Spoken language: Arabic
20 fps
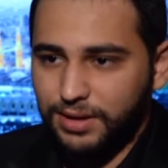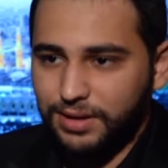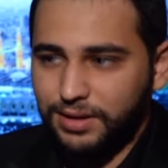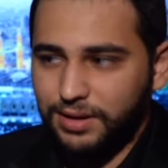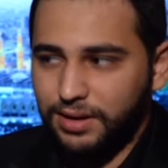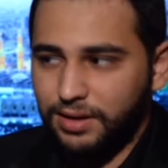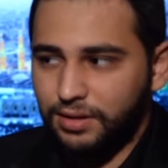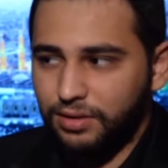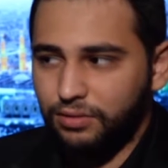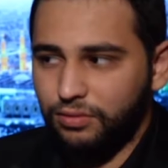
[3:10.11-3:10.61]

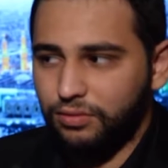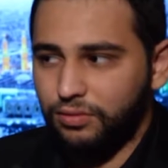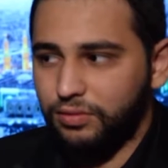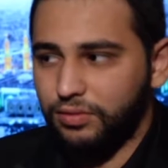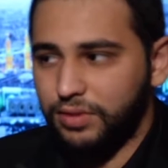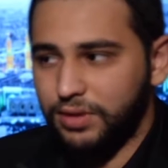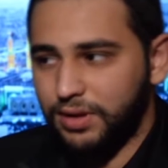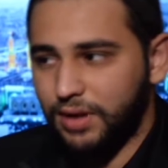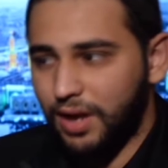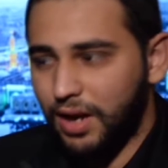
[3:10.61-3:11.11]
كثير
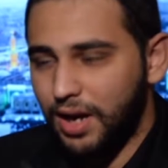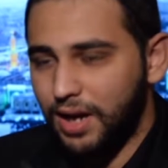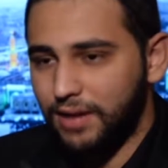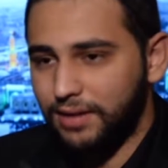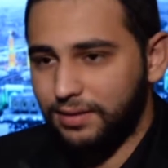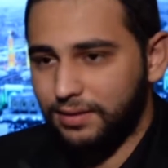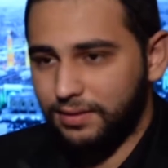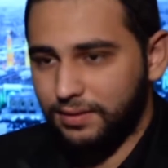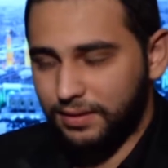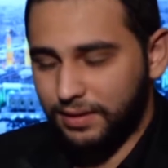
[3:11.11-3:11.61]
وانطلقت
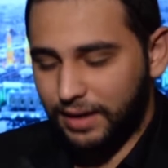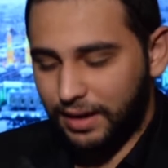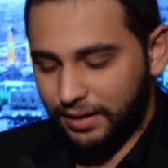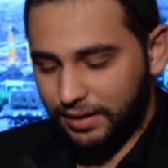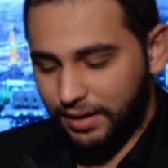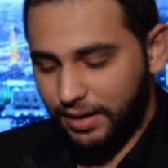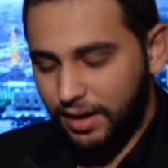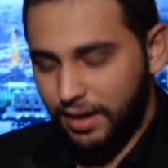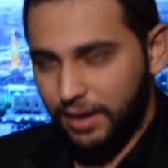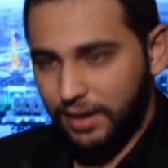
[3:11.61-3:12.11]

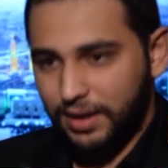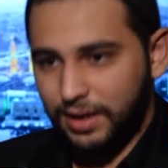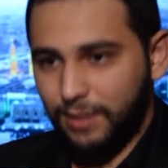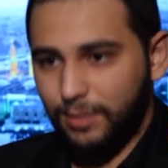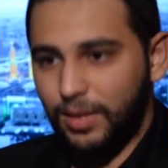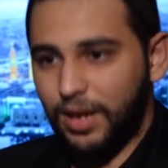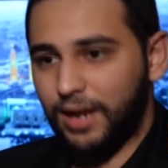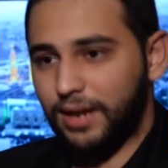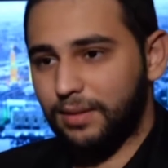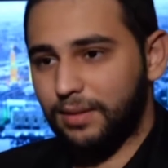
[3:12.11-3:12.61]
يعني كل ما